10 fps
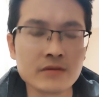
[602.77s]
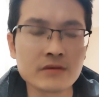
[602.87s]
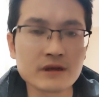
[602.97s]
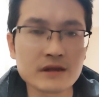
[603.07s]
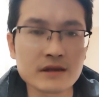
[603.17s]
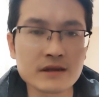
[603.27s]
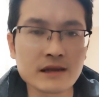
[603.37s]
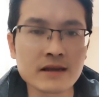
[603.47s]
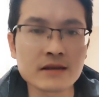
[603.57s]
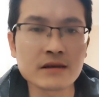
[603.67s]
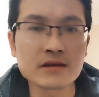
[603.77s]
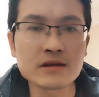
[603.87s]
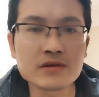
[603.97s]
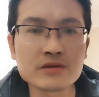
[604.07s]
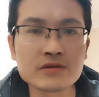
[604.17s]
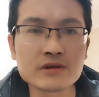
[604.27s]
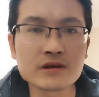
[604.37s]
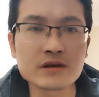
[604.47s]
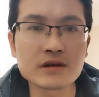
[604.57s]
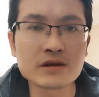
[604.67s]
如果说咱那个当地有
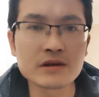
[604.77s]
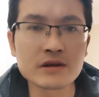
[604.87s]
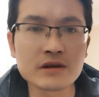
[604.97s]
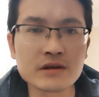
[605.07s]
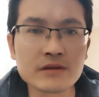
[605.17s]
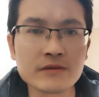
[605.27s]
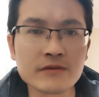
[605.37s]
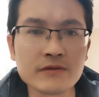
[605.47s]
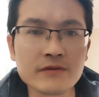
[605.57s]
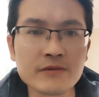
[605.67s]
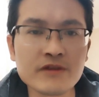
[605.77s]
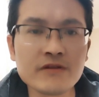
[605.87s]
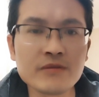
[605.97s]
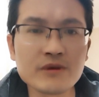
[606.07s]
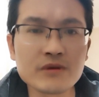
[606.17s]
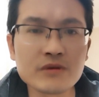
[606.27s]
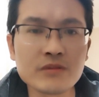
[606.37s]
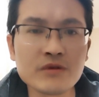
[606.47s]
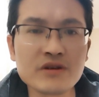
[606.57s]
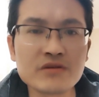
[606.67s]
这个呃蜜蜂比较
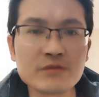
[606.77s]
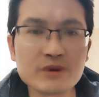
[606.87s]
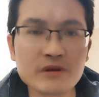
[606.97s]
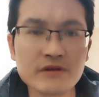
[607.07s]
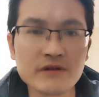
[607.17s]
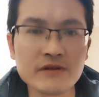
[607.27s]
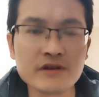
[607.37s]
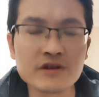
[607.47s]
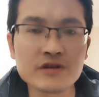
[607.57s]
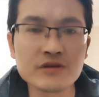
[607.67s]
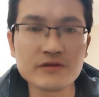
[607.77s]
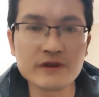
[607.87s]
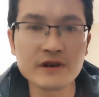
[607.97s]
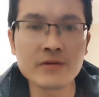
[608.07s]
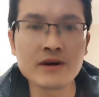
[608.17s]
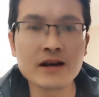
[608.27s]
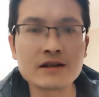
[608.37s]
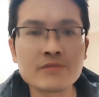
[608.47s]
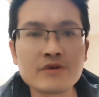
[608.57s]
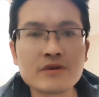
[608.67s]
多，蜜源植物比较丰富，你诱蜂的话
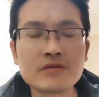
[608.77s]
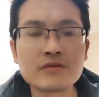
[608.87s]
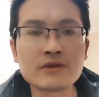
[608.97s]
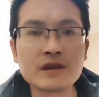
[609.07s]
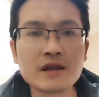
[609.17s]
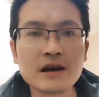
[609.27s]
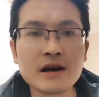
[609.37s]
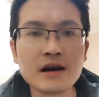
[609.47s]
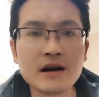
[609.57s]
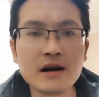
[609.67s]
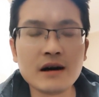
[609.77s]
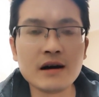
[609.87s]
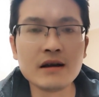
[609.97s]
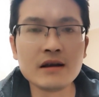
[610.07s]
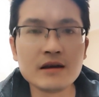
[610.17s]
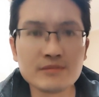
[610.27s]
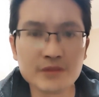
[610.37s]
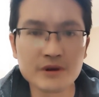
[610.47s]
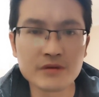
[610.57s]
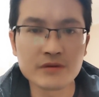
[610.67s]
还是比较容易的啊。
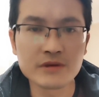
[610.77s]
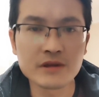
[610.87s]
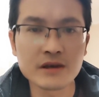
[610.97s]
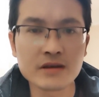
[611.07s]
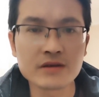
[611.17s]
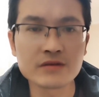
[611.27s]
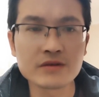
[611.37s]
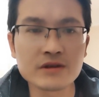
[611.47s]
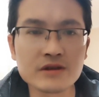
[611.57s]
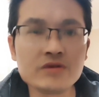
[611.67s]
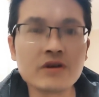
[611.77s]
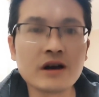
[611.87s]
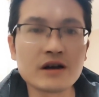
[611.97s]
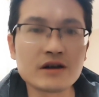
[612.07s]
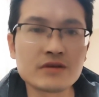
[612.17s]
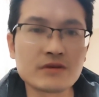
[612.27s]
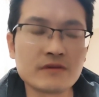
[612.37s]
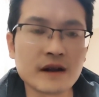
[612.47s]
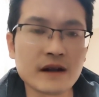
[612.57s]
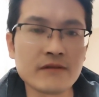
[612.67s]
比较容易的，你说你就养个几
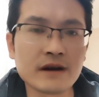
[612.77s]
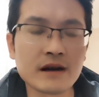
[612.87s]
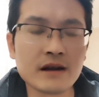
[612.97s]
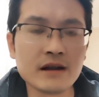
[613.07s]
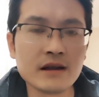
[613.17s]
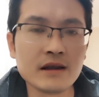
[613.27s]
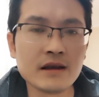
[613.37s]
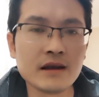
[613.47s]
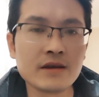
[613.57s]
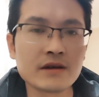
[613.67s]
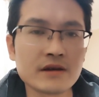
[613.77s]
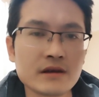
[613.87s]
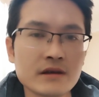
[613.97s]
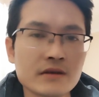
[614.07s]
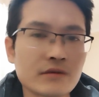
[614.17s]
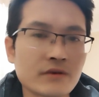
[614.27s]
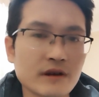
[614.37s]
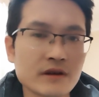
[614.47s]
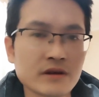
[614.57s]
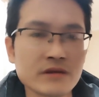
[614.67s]
熊玩一玩，你可以多
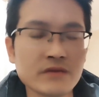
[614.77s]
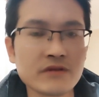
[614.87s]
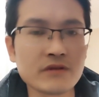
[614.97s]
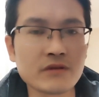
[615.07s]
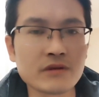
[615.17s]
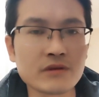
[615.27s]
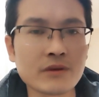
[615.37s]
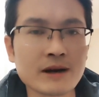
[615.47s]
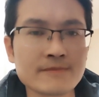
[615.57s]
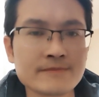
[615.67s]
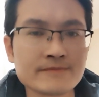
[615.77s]
放几个诱蜂桶，对吧？